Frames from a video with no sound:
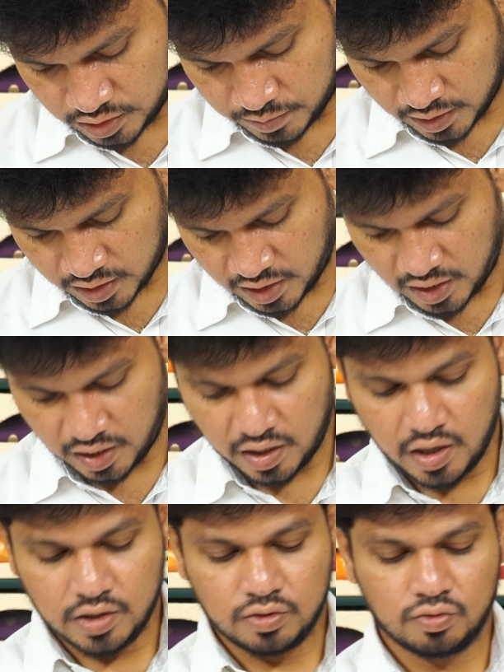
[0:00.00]
వచ్చి మనకి
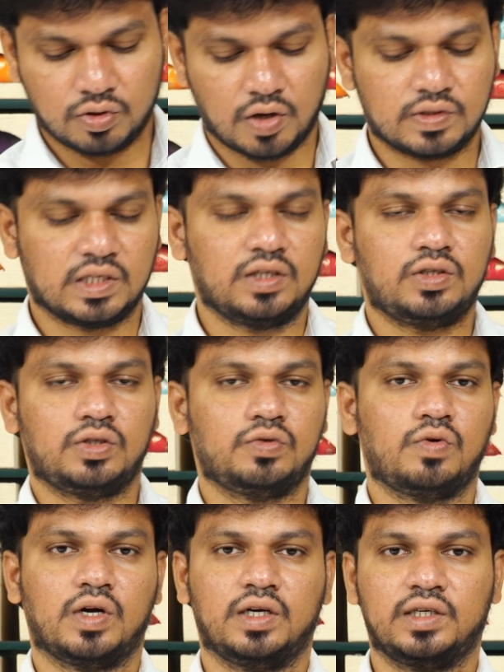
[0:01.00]
టూ థౌజండ్
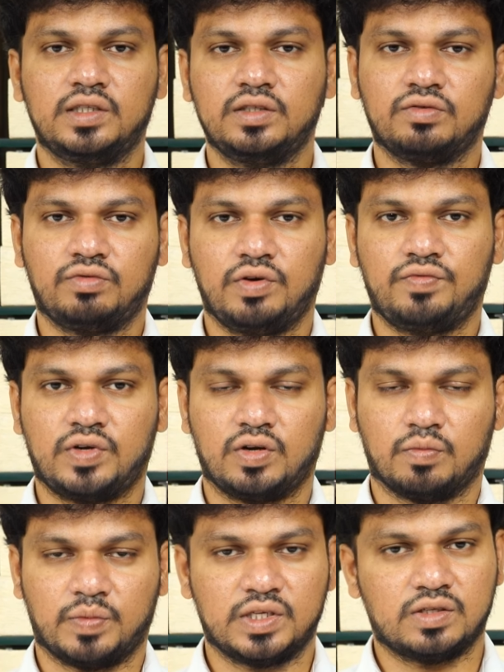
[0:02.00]
టూ హండ్రెడ్ ఫిఫ్టీ
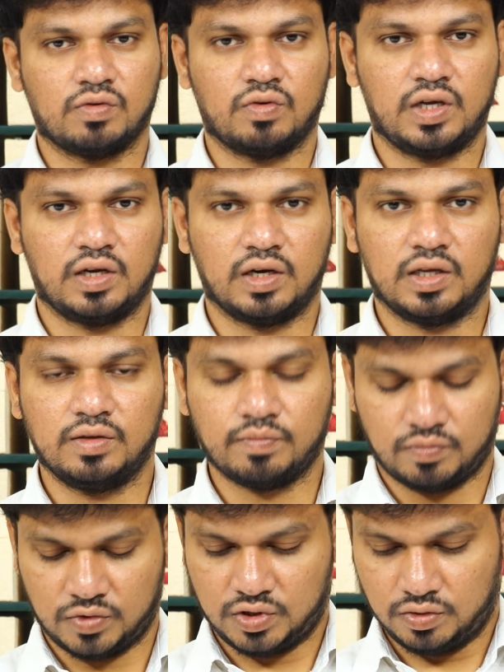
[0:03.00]
రూపీస్ ఓన్లీ అండి
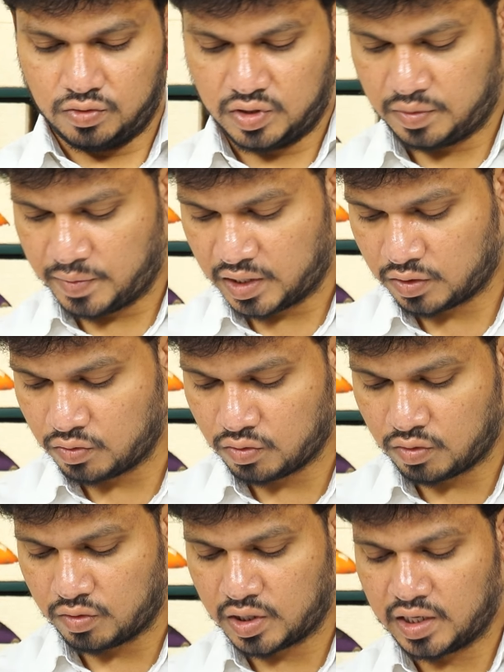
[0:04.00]
సో ఇది మనకు
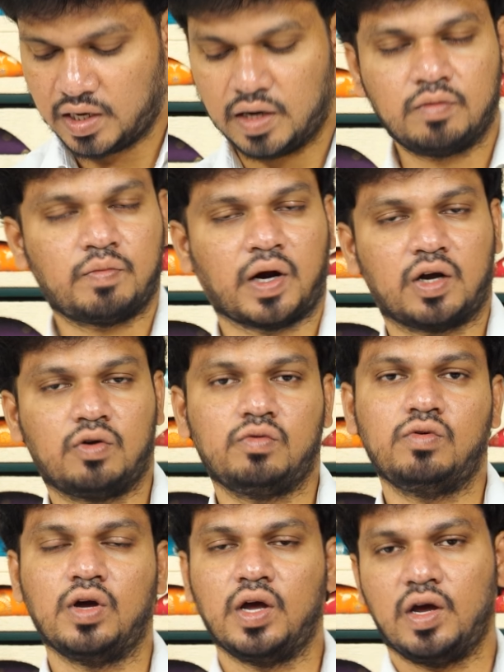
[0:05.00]
కాటన్ అండ్
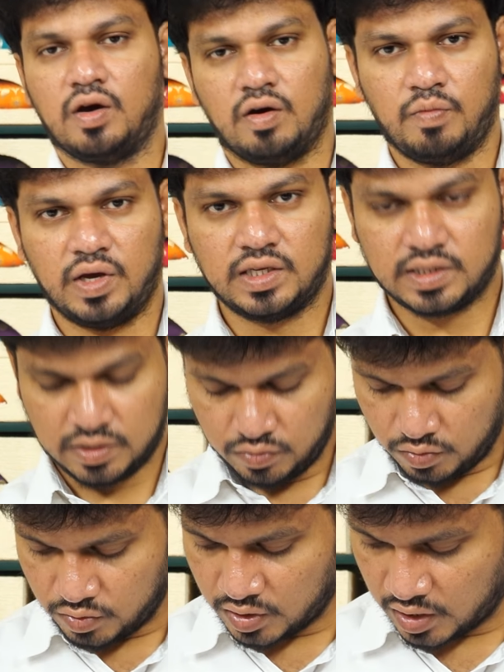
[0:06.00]
పట్టు మిక్స్ uh,
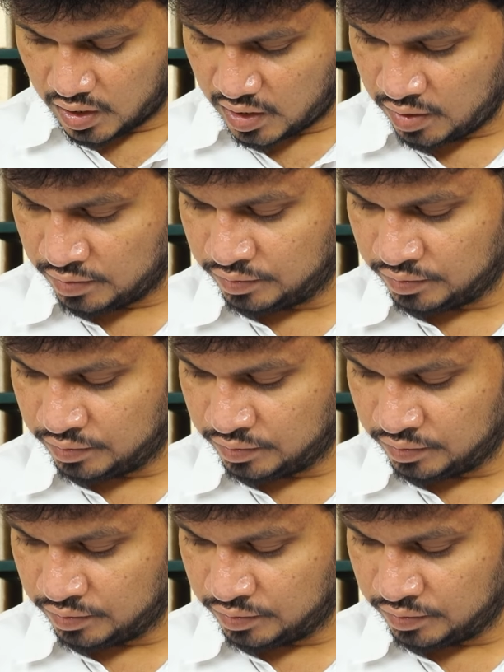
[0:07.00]
ఉంటుందండి